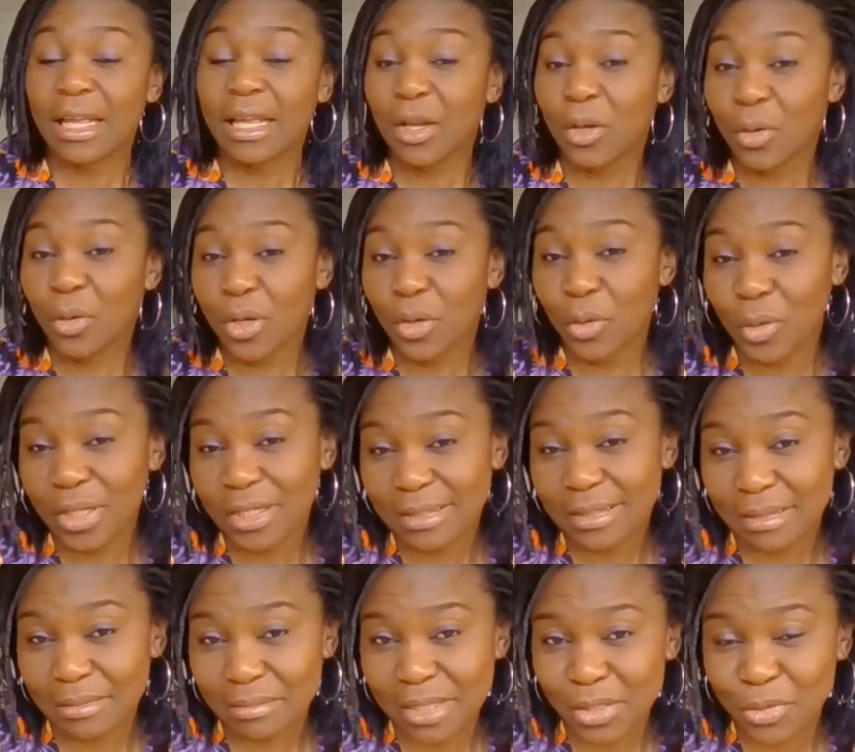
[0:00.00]
Hello, hello
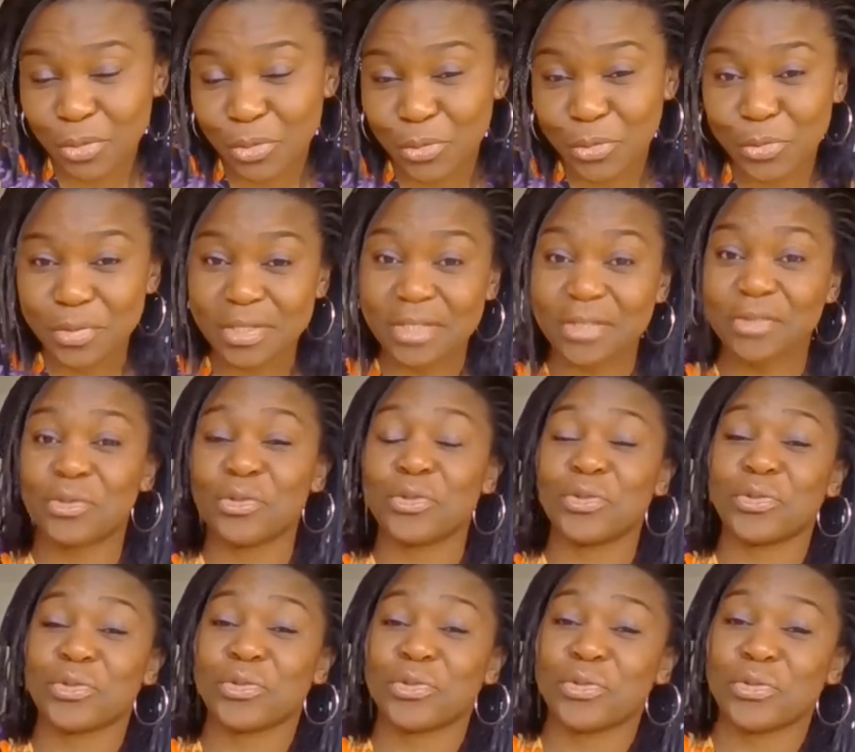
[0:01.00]
les amis, coucou, c'est
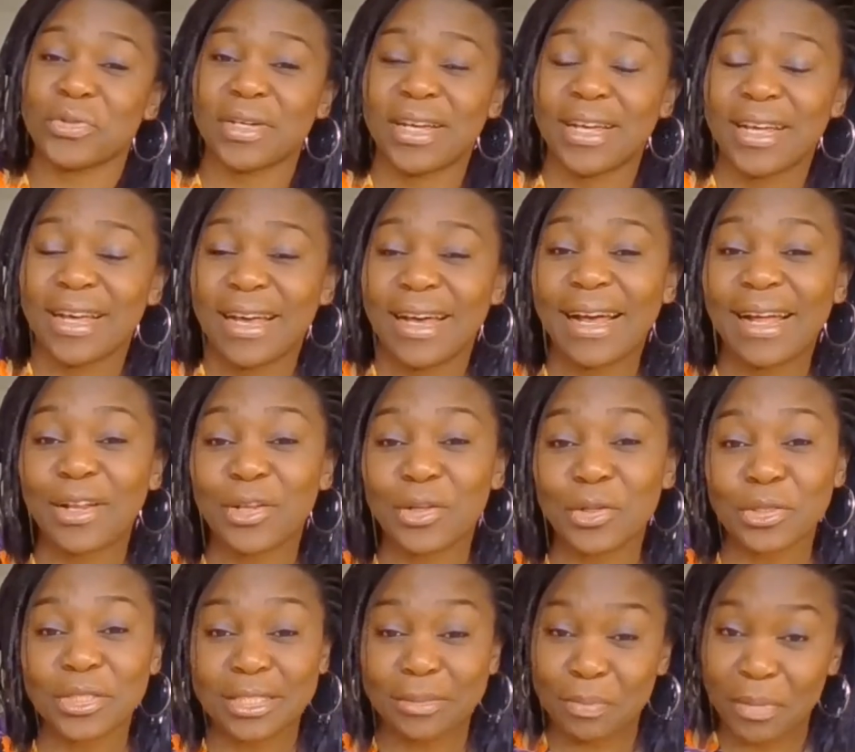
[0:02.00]
Joe
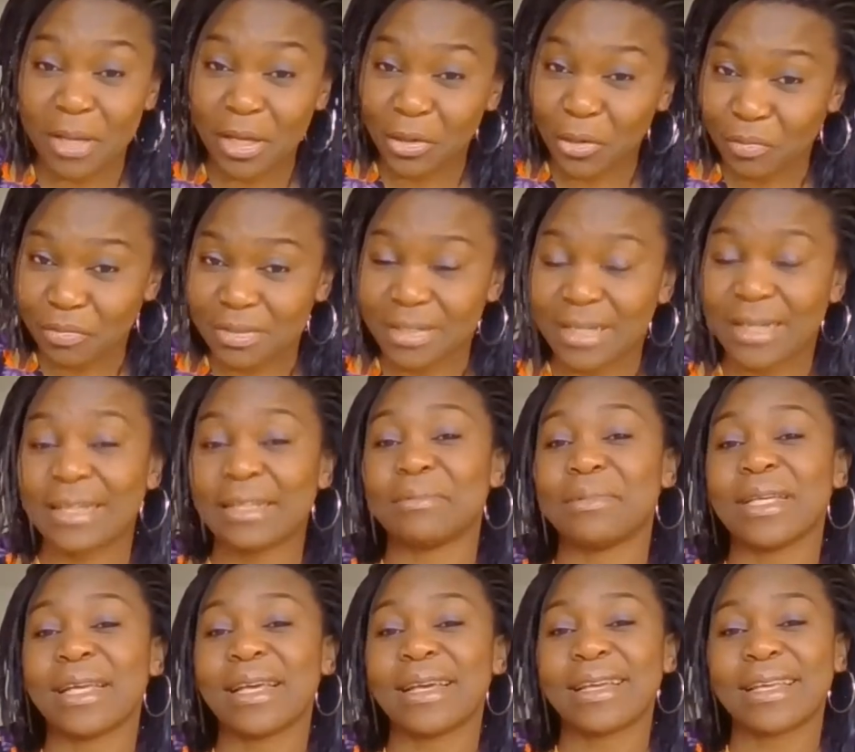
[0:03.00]
Alors j'espère que vous allez
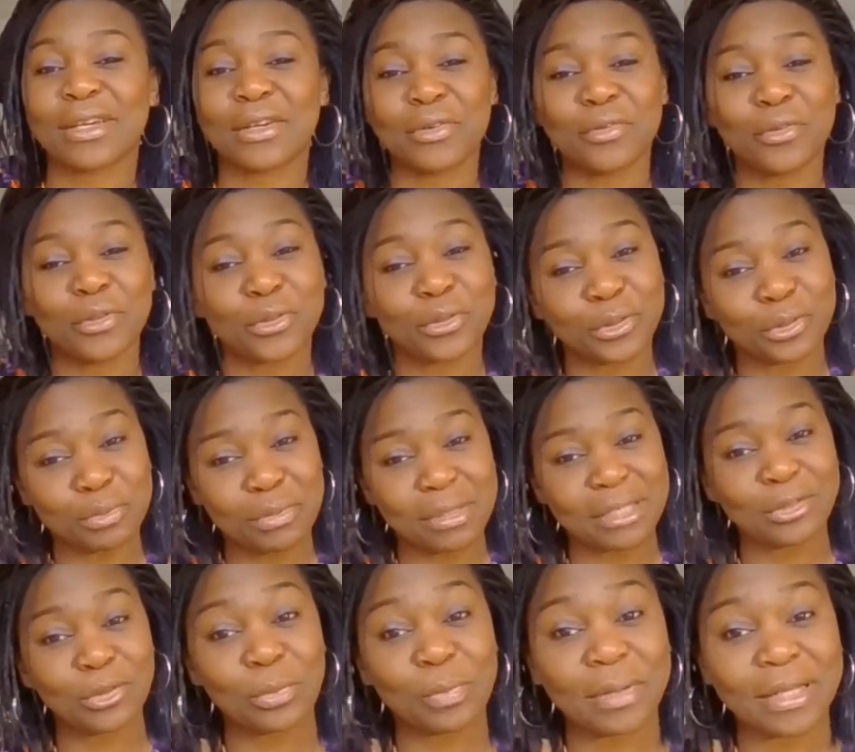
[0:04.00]
bien et que votre
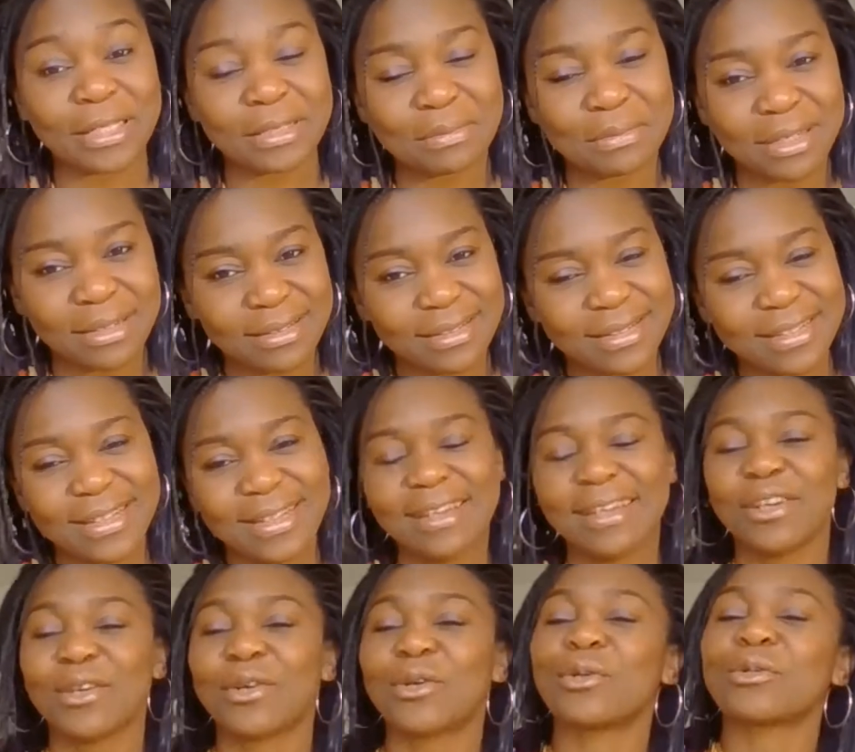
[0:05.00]
semaine se passe bien.
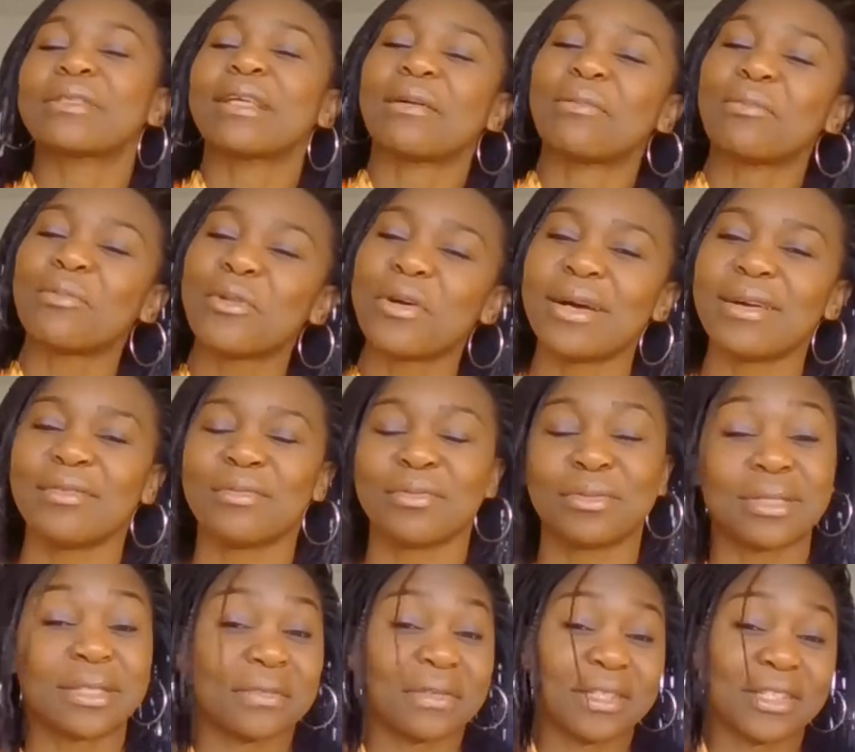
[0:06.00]
Quant à moi, vous
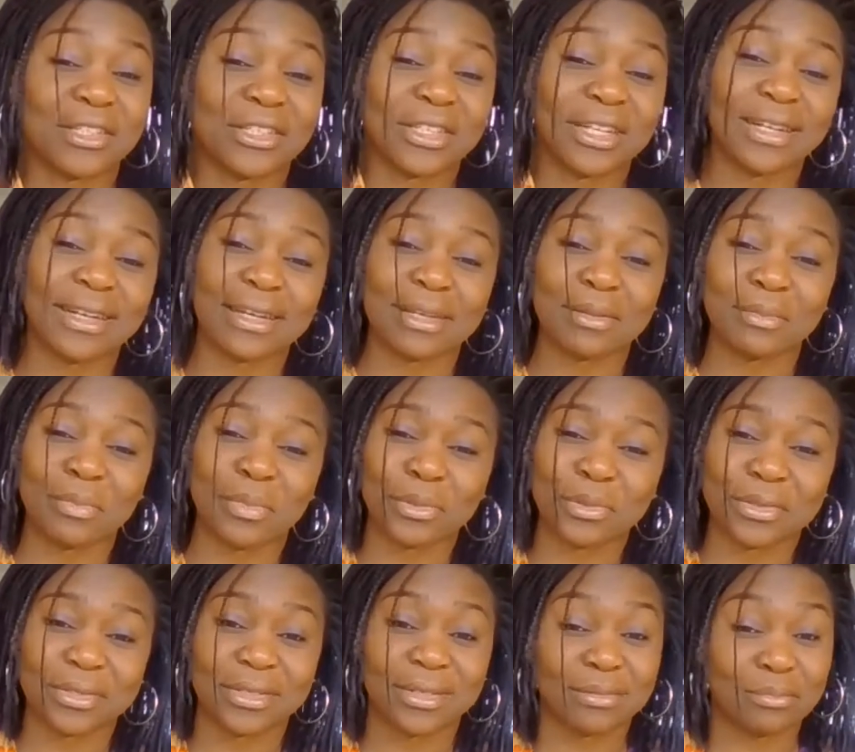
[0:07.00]
savez déjà la
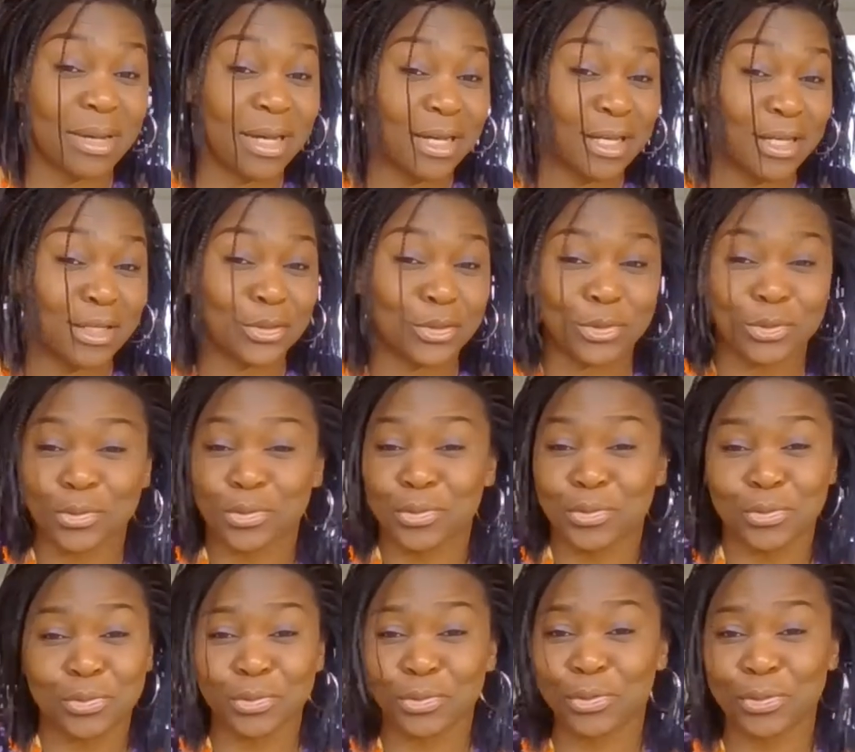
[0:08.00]
réponse, bah je suis
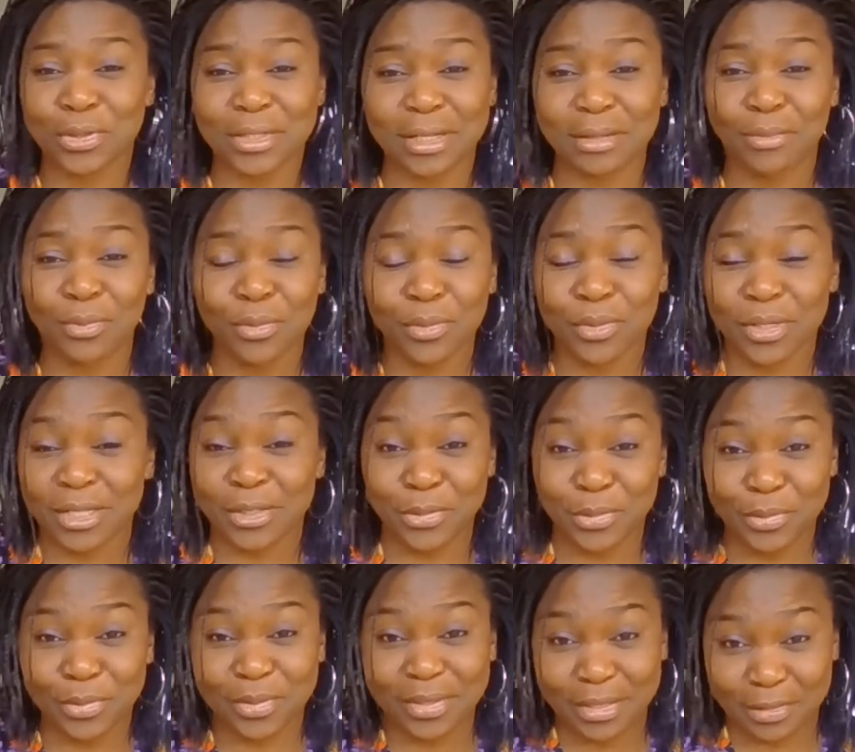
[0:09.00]
sur nos tabous et
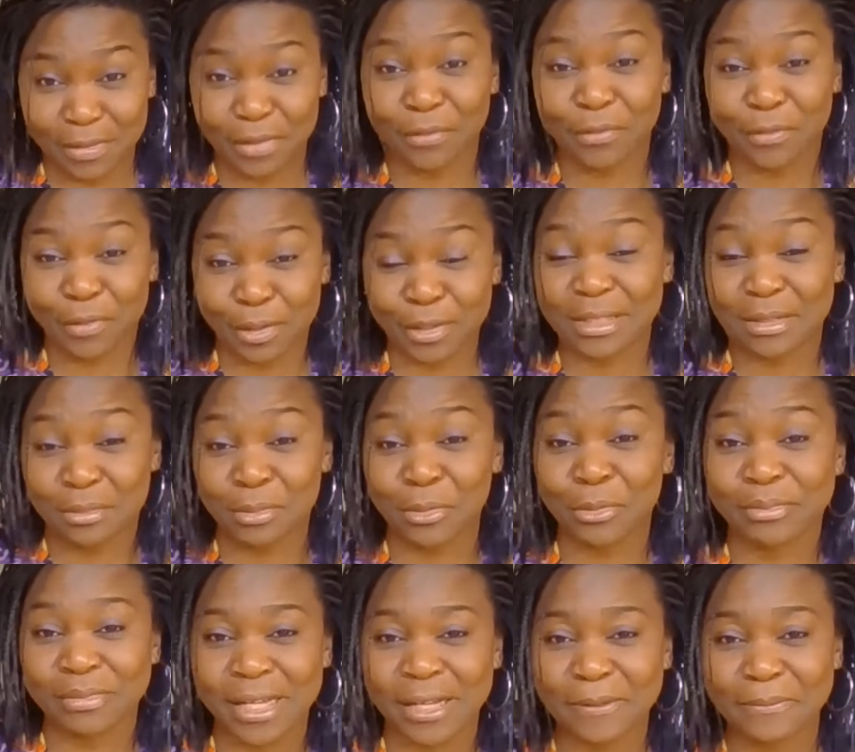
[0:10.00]
donc ça va
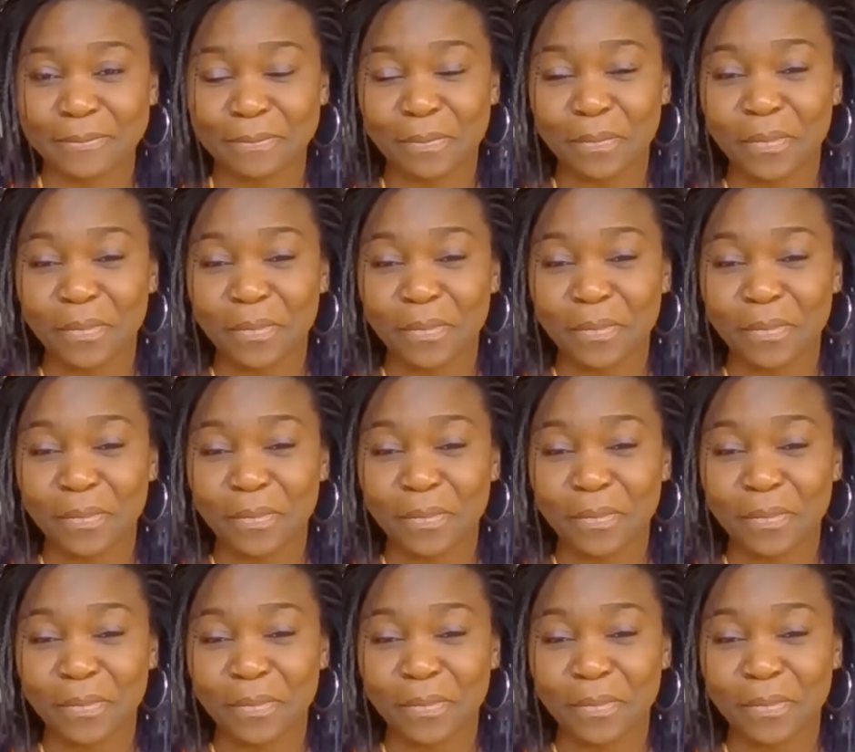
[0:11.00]
forcément bien.